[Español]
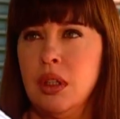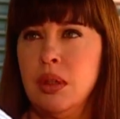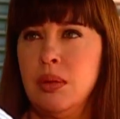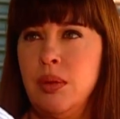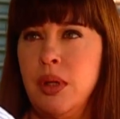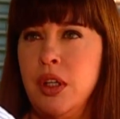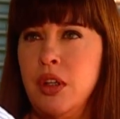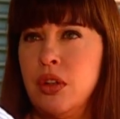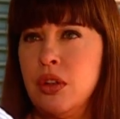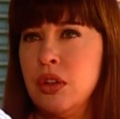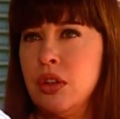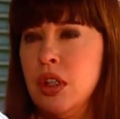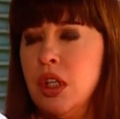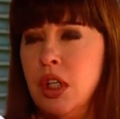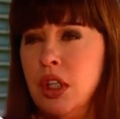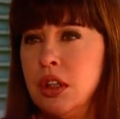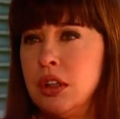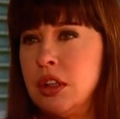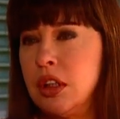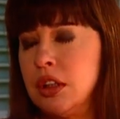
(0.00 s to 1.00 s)
Bueno,
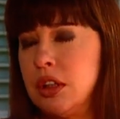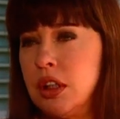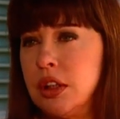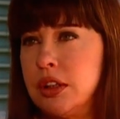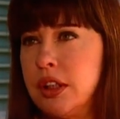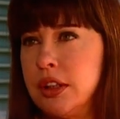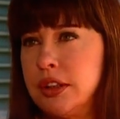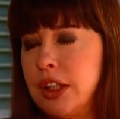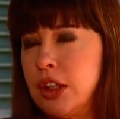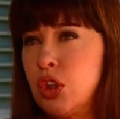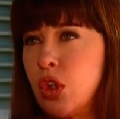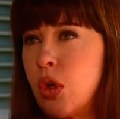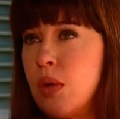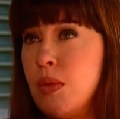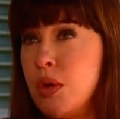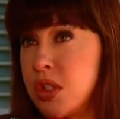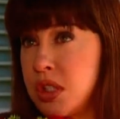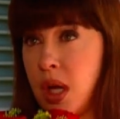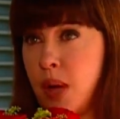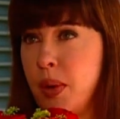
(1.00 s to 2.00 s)
tanto
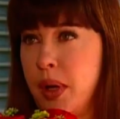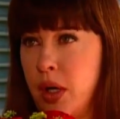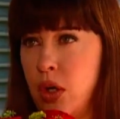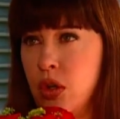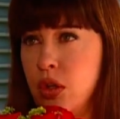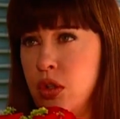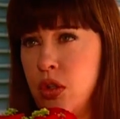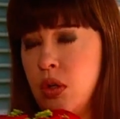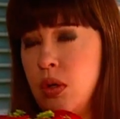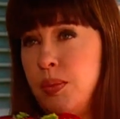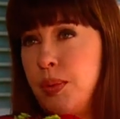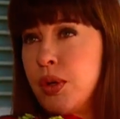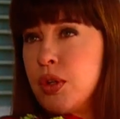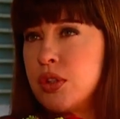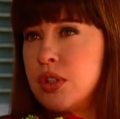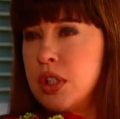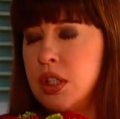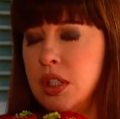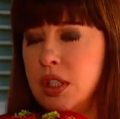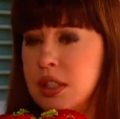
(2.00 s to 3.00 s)
como saberlo no, pero
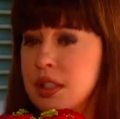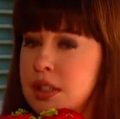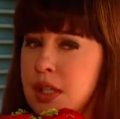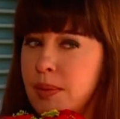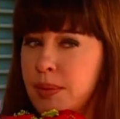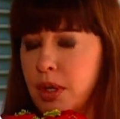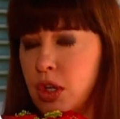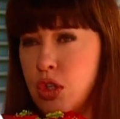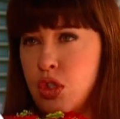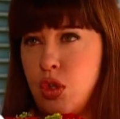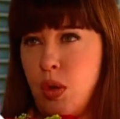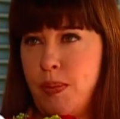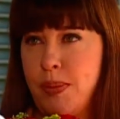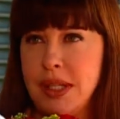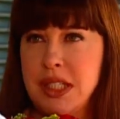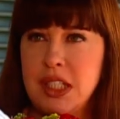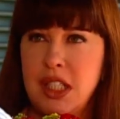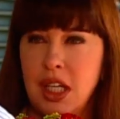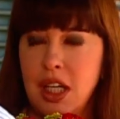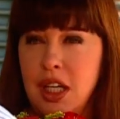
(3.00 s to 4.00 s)
sí siempre lo
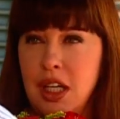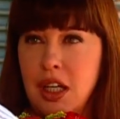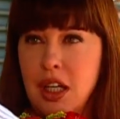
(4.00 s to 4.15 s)
sospeché.